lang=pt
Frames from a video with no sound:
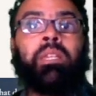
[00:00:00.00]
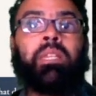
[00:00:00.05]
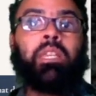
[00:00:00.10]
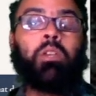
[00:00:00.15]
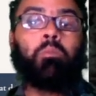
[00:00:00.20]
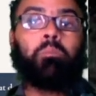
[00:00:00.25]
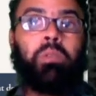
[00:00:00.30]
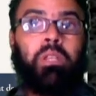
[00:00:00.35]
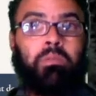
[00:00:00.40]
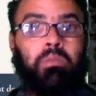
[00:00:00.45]
Que
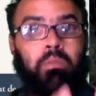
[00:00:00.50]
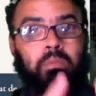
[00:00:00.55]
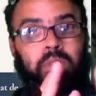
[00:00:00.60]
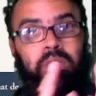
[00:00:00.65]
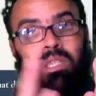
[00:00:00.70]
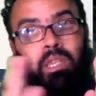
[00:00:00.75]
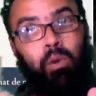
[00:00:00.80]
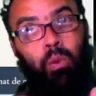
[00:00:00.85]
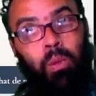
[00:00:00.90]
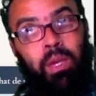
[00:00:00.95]
o Prisma é uma
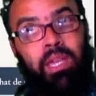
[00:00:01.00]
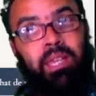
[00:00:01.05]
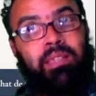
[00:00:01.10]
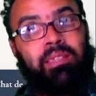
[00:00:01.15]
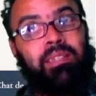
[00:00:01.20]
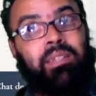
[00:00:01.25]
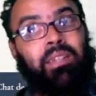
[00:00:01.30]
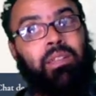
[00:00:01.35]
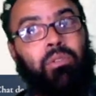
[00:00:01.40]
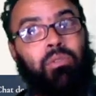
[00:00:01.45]

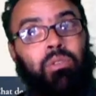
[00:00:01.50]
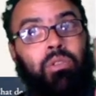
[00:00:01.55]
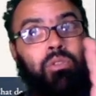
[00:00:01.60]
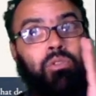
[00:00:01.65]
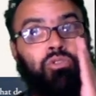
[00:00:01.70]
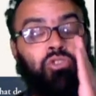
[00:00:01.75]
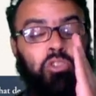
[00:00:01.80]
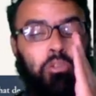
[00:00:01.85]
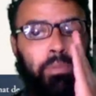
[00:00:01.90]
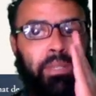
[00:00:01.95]
sequência, né? Eu não
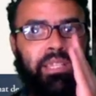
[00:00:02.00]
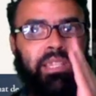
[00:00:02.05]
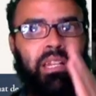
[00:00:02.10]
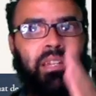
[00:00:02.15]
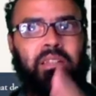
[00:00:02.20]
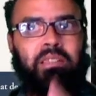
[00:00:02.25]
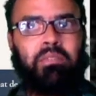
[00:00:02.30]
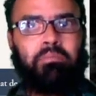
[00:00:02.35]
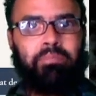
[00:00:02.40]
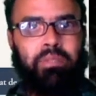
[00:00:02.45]
sou
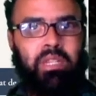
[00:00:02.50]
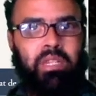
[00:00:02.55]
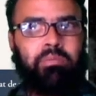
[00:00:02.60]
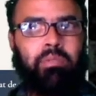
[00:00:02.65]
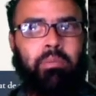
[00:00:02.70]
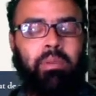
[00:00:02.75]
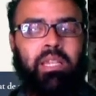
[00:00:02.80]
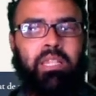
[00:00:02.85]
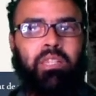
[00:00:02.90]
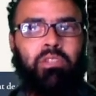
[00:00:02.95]
especialista em
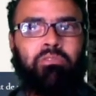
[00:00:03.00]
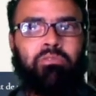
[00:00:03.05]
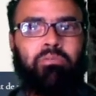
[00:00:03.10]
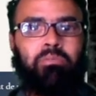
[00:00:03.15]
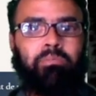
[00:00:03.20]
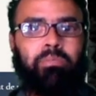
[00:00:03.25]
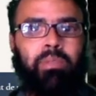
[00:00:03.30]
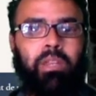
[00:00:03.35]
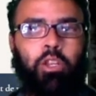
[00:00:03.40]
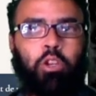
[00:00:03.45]
Prisma, mas eu,
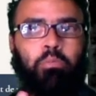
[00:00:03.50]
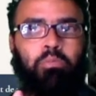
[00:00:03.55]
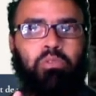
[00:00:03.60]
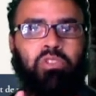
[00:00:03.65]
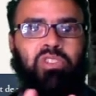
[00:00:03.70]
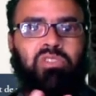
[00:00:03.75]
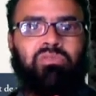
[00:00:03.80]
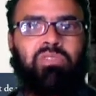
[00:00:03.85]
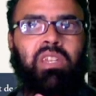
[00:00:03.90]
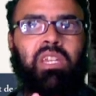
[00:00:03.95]
pelo que eu
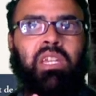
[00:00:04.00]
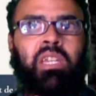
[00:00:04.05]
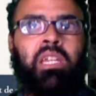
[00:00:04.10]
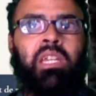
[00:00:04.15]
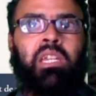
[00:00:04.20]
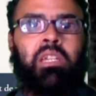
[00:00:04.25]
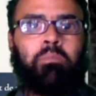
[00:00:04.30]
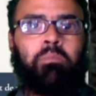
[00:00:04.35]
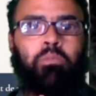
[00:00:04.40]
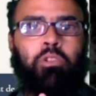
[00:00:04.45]
pude ver,
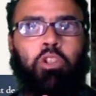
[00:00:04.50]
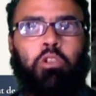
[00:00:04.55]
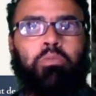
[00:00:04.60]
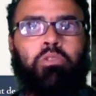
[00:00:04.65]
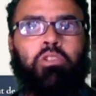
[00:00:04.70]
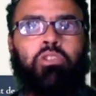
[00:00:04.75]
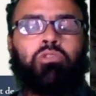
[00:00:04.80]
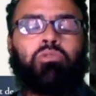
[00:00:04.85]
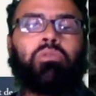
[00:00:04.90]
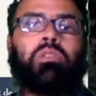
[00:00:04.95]
pelo que eu
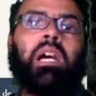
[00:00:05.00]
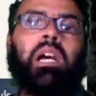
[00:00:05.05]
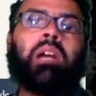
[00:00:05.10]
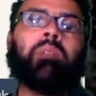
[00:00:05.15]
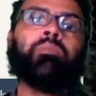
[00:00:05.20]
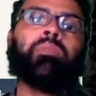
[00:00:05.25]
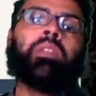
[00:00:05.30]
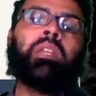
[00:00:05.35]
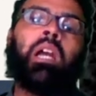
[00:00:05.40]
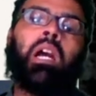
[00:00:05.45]
pude estudar,
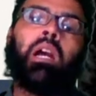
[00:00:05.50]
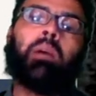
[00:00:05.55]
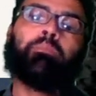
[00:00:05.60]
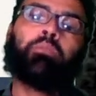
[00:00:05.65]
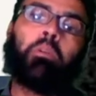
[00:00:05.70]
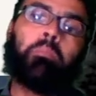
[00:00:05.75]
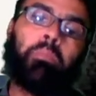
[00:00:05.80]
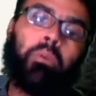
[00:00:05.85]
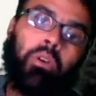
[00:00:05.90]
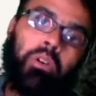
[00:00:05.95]
a
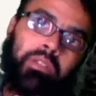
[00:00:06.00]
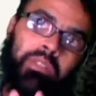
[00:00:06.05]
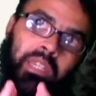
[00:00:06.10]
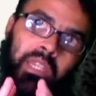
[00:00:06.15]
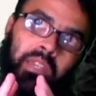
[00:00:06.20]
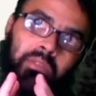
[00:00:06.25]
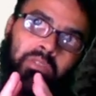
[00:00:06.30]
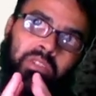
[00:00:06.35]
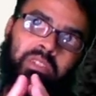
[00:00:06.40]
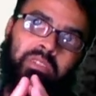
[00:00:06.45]
proposta é
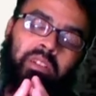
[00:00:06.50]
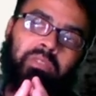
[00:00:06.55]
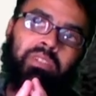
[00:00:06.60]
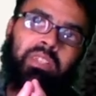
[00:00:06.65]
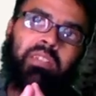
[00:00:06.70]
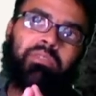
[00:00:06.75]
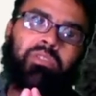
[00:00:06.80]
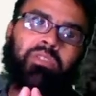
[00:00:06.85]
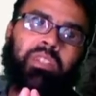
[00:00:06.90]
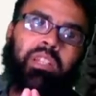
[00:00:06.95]
que você vai fazer
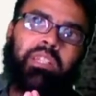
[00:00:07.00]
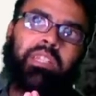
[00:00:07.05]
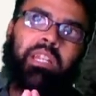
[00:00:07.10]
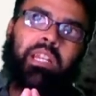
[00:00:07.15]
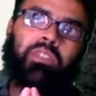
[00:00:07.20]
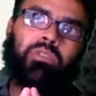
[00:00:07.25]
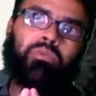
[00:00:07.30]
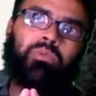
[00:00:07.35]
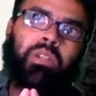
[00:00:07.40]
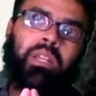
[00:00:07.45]
revisão da
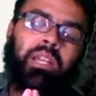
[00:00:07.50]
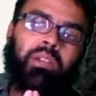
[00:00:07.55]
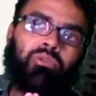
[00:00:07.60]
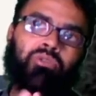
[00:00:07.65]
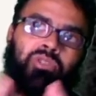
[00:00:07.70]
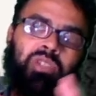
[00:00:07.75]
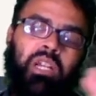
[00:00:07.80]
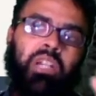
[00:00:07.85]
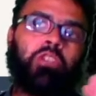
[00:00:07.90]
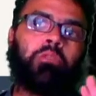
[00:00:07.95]
literatura
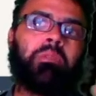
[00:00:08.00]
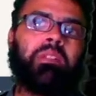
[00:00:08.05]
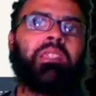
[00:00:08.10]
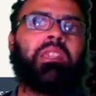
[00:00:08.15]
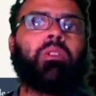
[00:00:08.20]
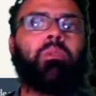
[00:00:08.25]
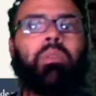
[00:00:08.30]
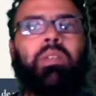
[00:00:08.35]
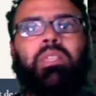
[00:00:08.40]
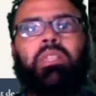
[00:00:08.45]
usando uma
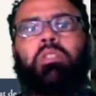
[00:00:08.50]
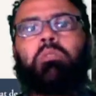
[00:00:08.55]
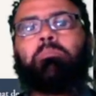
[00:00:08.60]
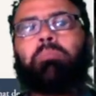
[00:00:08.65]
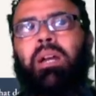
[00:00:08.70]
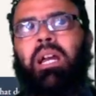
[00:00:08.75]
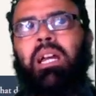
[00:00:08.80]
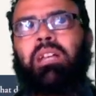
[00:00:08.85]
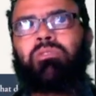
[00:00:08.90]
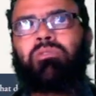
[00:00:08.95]
sequência de
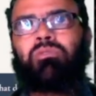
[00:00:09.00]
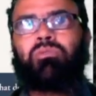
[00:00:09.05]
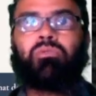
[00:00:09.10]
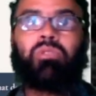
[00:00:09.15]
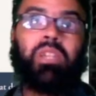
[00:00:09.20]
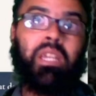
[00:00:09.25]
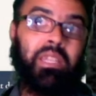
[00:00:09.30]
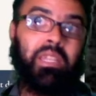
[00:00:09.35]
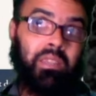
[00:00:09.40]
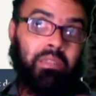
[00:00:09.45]
passos, o
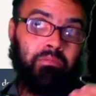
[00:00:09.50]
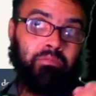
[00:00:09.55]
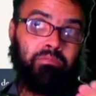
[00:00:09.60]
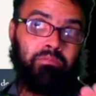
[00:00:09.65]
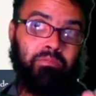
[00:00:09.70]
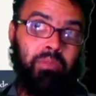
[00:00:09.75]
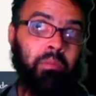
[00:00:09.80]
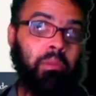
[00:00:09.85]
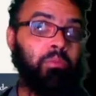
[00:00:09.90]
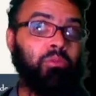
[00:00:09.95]
que é
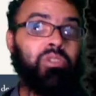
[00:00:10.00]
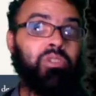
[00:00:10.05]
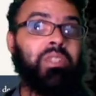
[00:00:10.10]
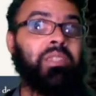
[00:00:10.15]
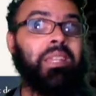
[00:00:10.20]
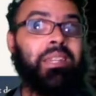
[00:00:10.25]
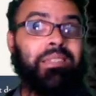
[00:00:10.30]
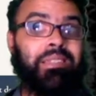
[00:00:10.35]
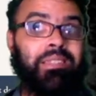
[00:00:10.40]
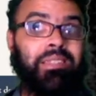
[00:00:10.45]
também tá muito
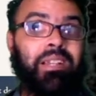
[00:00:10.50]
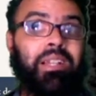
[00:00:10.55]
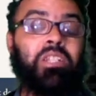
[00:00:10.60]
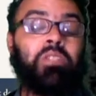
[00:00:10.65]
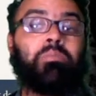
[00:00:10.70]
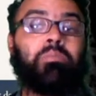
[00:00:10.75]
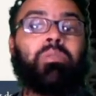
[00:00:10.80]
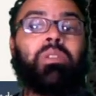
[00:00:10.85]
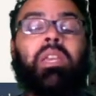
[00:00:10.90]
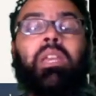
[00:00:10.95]

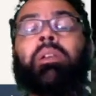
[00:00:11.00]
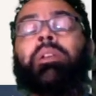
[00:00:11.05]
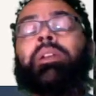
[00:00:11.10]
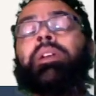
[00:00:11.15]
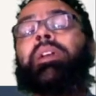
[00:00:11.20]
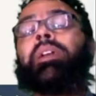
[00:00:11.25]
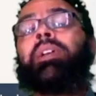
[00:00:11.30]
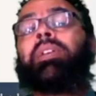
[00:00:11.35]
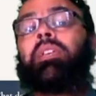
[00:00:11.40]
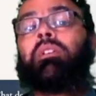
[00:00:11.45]
interessante, porque
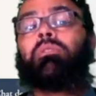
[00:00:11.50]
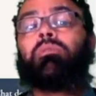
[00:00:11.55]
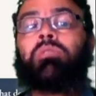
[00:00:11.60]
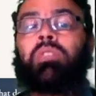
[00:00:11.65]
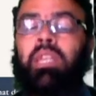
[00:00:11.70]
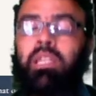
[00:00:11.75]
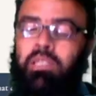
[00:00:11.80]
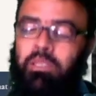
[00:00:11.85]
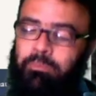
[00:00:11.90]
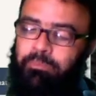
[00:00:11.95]
o que
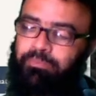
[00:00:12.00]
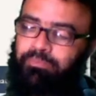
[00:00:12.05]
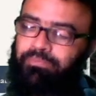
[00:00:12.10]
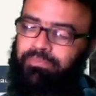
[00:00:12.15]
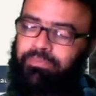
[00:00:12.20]
acontece?